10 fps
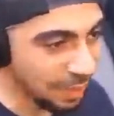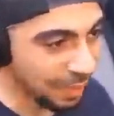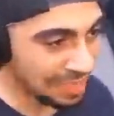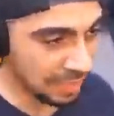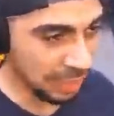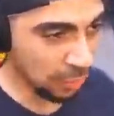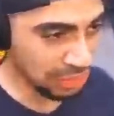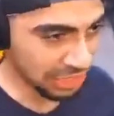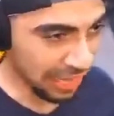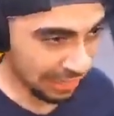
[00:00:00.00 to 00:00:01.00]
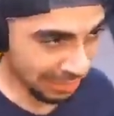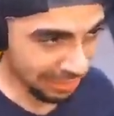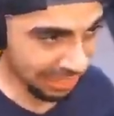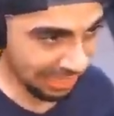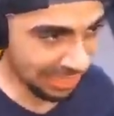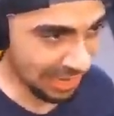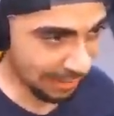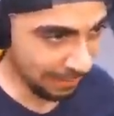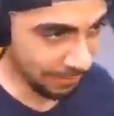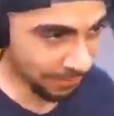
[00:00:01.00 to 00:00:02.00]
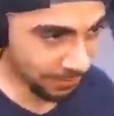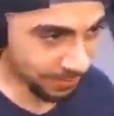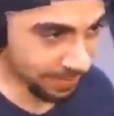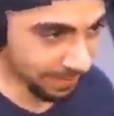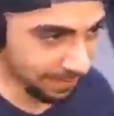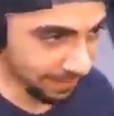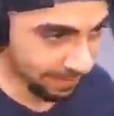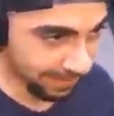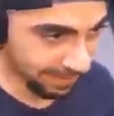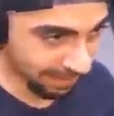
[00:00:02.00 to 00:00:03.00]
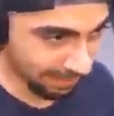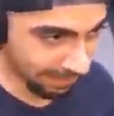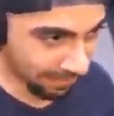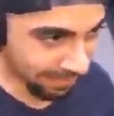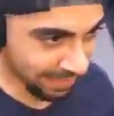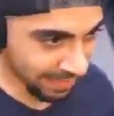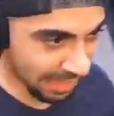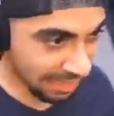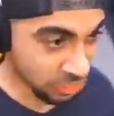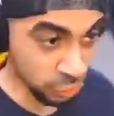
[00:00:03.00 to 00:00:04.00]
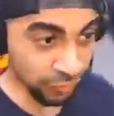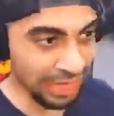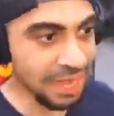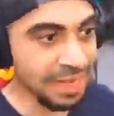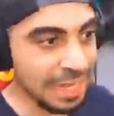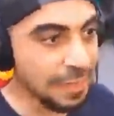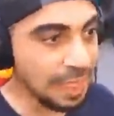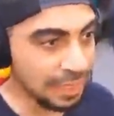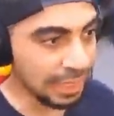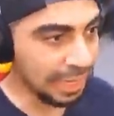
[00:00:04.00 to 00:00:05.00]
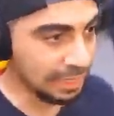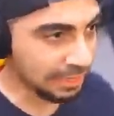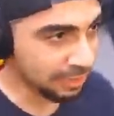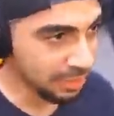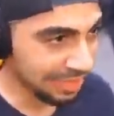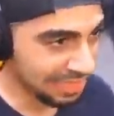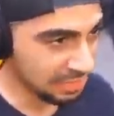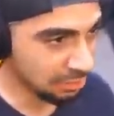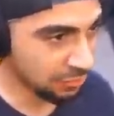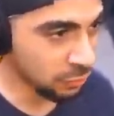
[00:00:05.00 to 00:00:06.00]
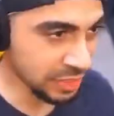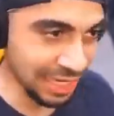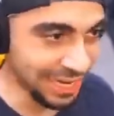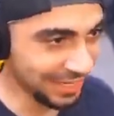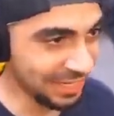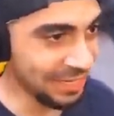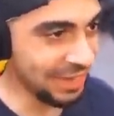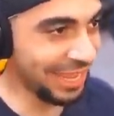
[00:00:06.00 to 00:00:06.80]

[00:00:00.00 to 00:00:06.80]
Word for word: ما سرقوا الاشياء اللي احنا رايحين لها ان شاء الله عاد تشوف عددنا كبير ترى يعني بتقسم الفلوس علينا كلنا